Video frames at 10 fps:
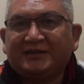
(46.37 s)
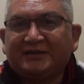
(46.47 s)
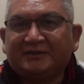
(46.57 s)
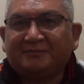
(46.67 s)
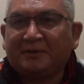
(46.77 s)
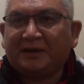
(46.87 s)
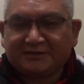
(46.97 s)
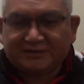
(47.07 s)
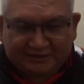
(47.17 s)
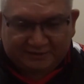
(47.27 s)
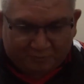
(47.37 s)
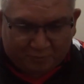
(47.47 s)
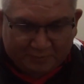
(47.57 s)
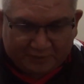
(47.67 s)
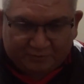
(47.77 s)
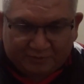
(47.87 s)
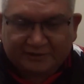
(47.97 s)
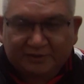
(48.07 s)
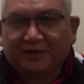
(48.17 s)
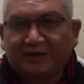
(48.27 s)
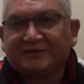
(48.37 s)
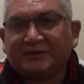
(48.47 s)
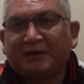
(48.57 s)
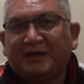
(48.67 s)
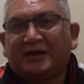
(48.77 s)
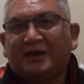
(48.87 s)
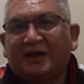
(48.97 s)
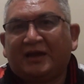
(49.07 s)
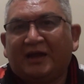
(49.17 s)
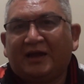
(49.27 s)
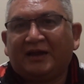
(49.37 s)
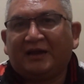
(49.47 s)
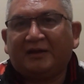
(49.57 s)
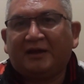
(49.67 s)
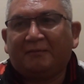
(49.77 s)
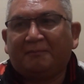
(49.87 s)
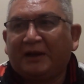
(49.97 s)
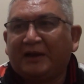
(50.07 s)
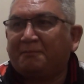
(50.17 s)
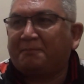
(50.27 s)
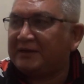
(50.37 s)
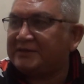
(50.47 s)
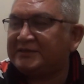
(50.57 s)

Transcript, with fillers: Nah, pada saat momen ulang tahun ini saya pikir hal yang paling pas